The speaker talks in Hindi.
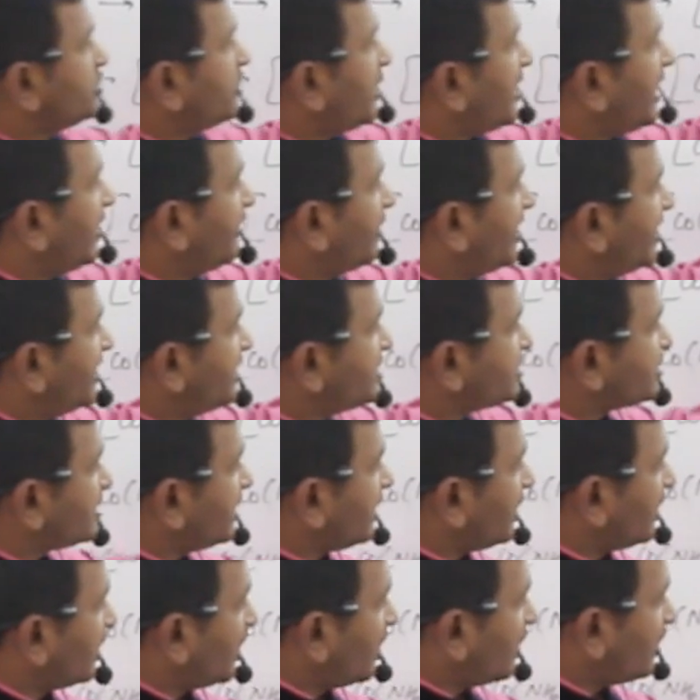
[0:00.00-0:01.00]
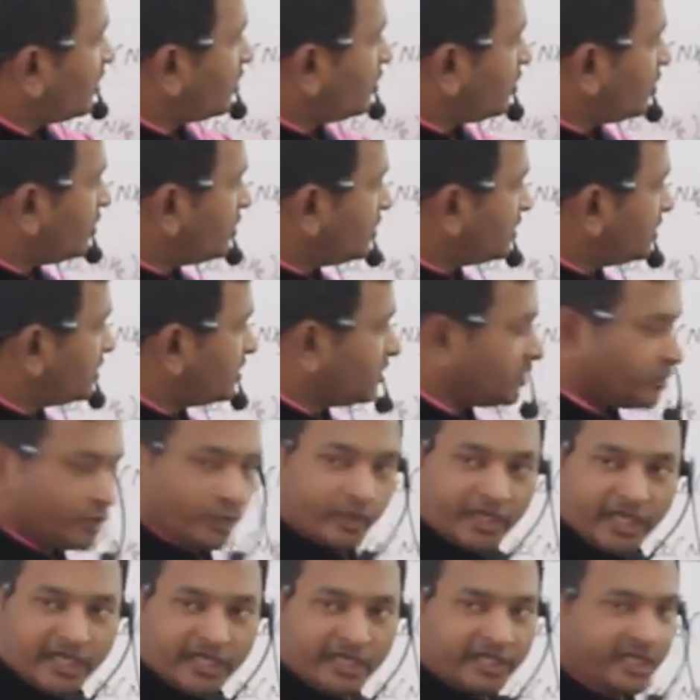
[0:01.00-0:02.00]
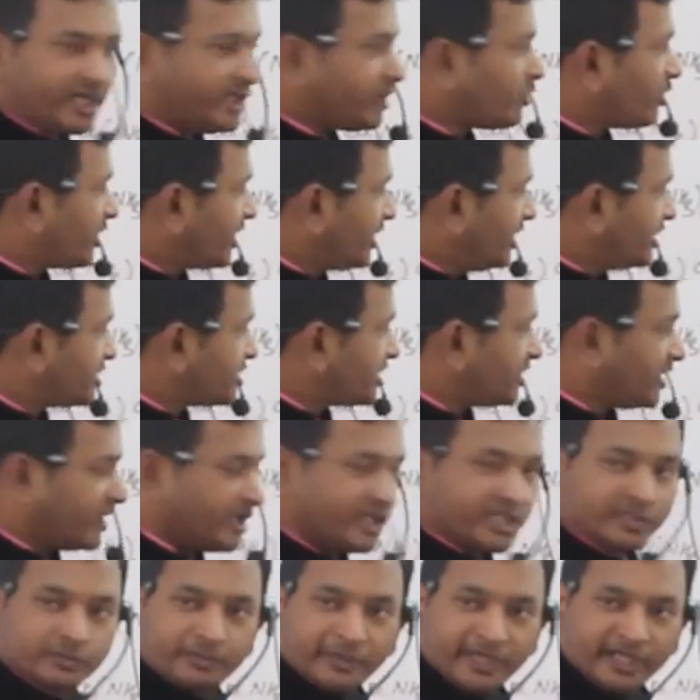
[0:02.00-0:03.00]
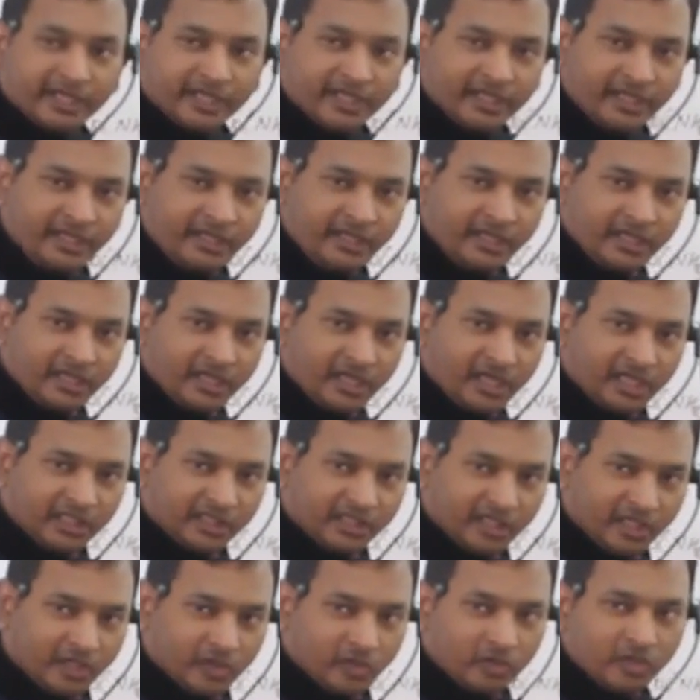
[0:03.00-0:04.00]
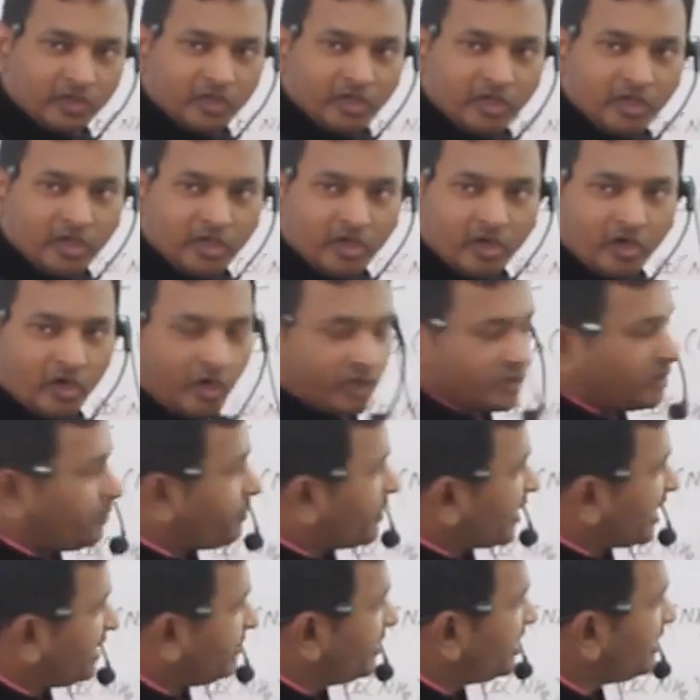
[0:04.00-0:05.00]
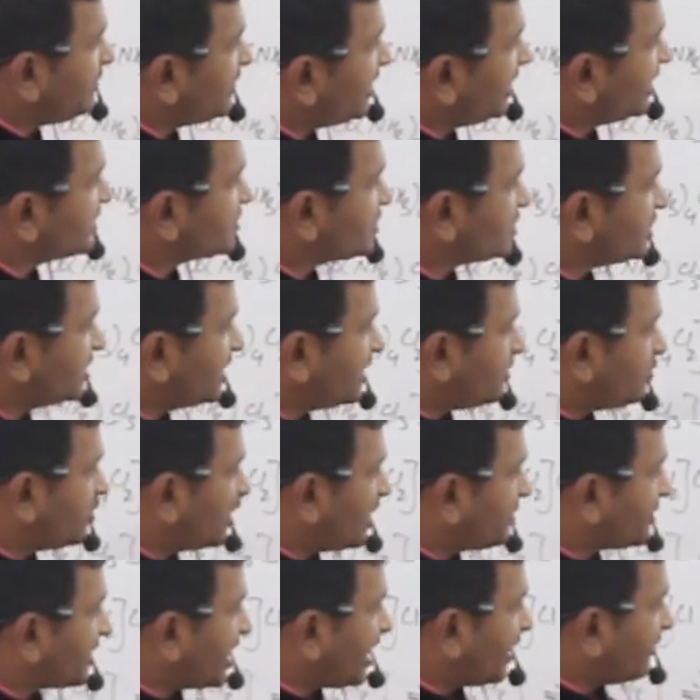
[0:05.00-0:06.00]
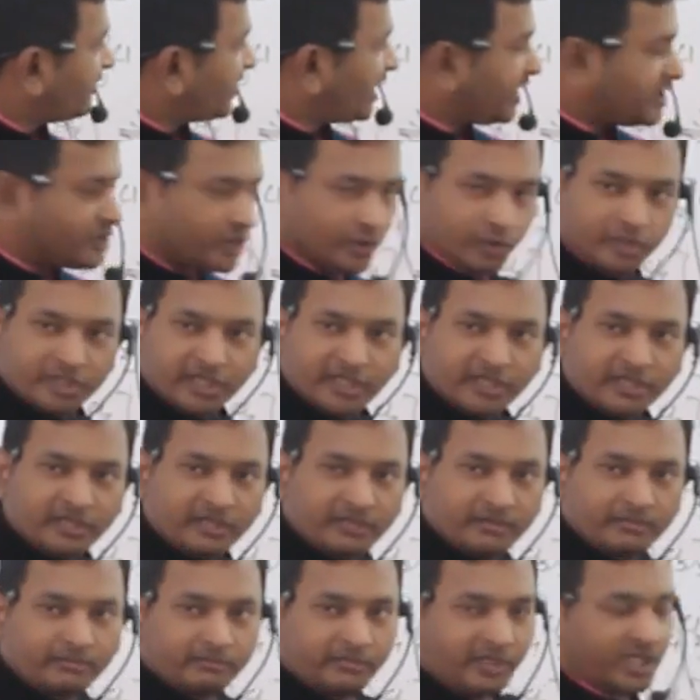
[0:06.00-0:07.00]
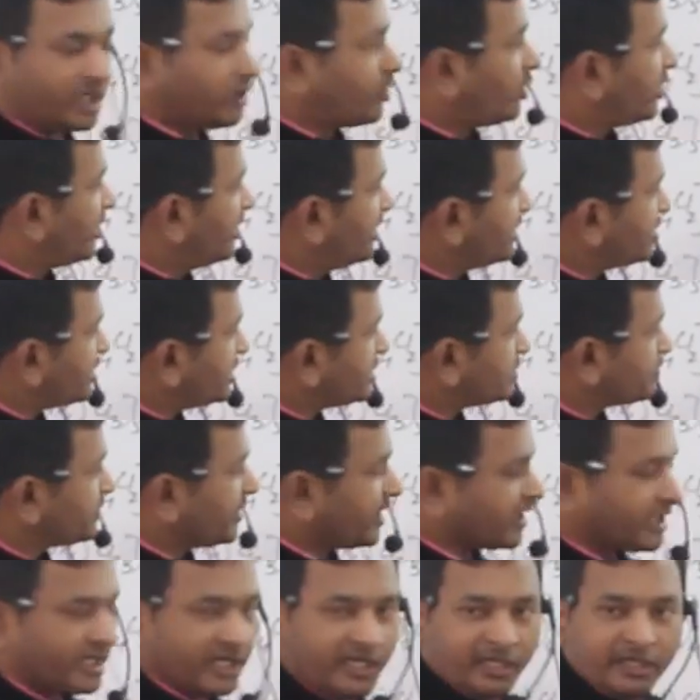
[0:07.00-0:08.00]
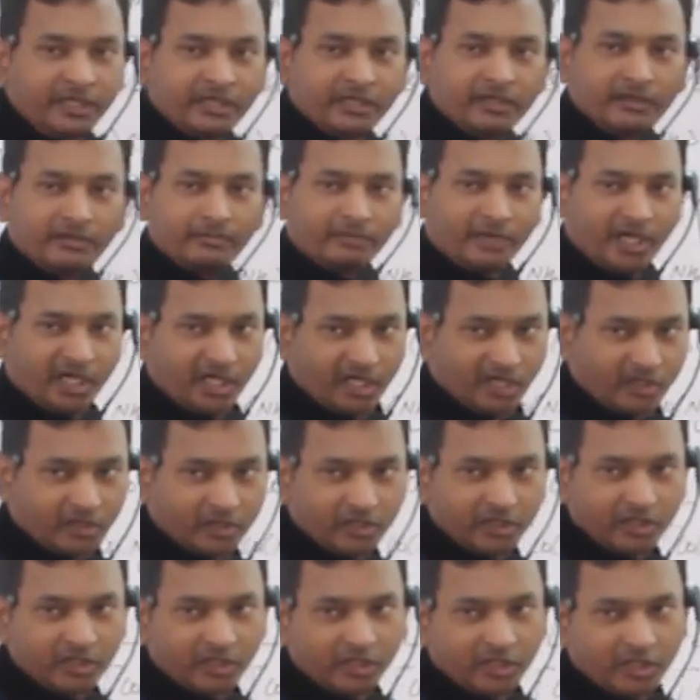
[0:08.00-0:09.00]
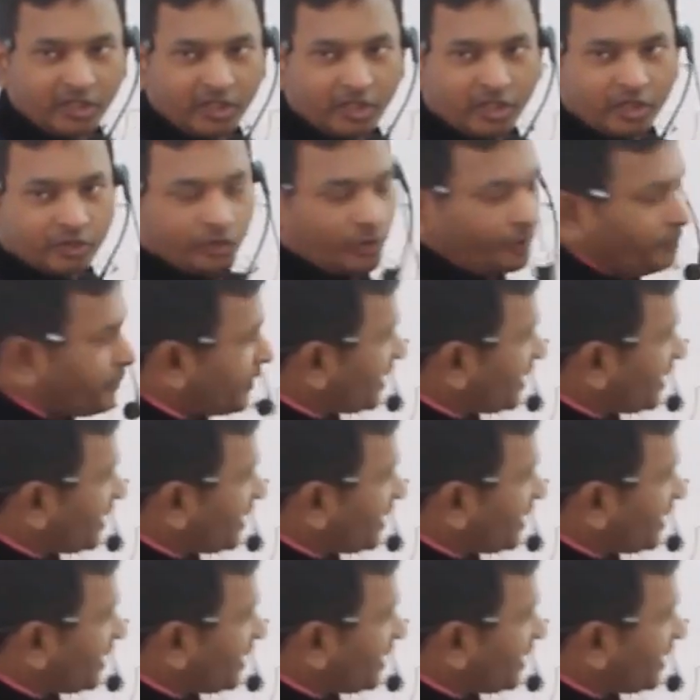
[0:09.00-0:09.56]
जो आयोनाइज ना हो जो कहीं ना कहीं कोऑर्डिनेशन स्पेयर के अंदर हो और जो प्राइमरी वैलेंसी है वो आपका आयोनाइज हो जाए मतलब कोऑर्डिनेशन स्पेयर के बाहर हो तो